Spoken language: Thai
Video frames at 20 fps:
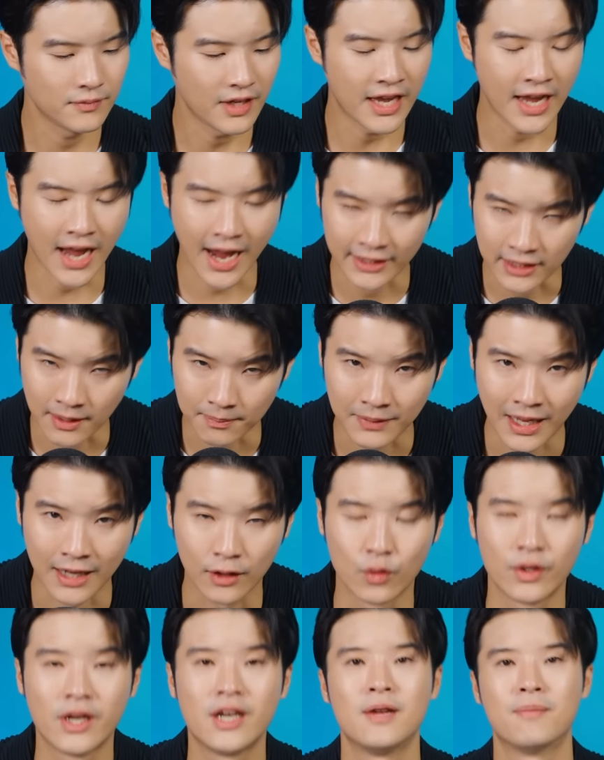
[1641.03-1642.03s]
AI ทำแทน
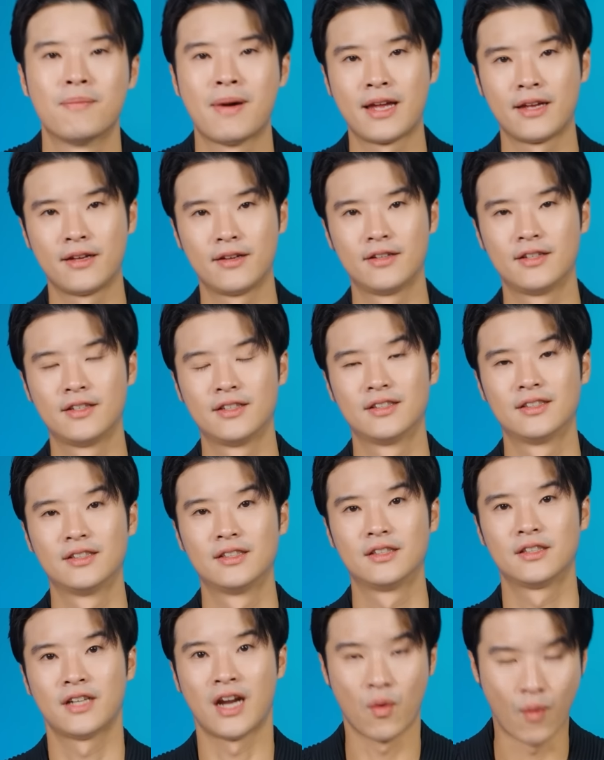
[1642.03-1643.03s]
คุณได้หรือไม่
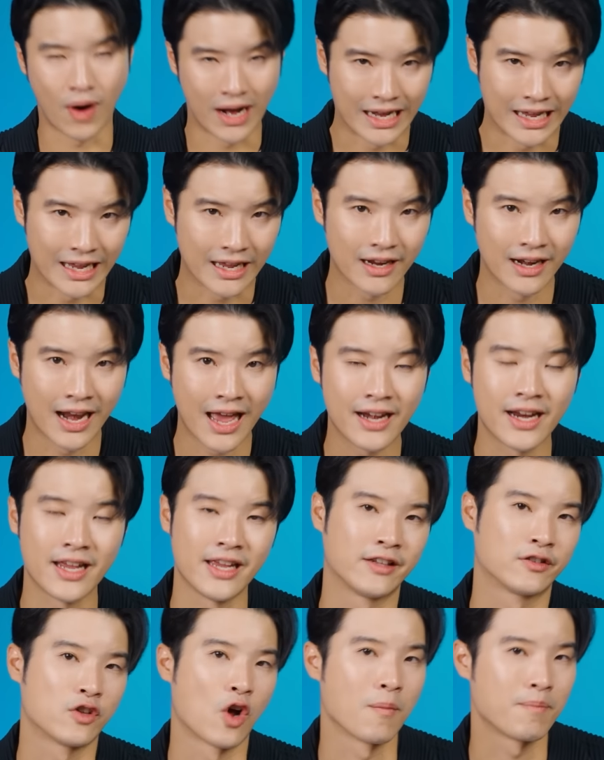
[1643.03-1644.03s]
ในวันนี้และใน
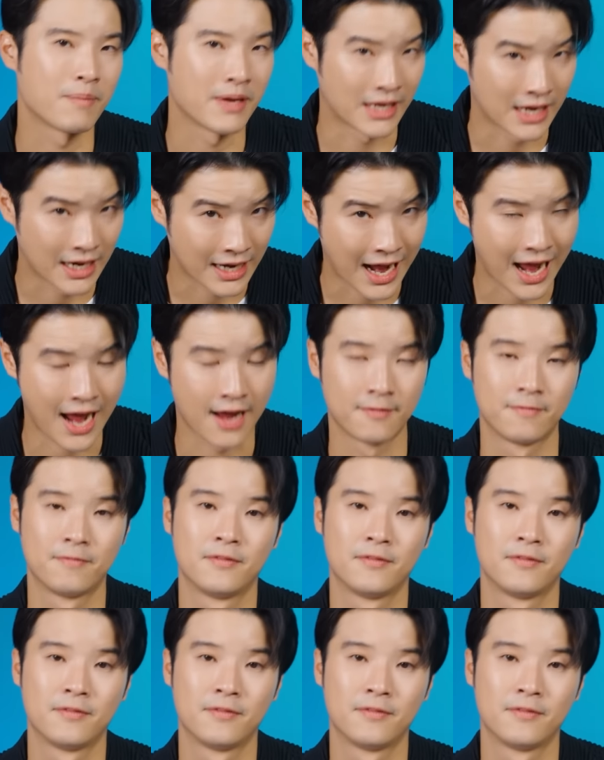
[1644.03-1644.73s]
อีก2ปีข้างหน้า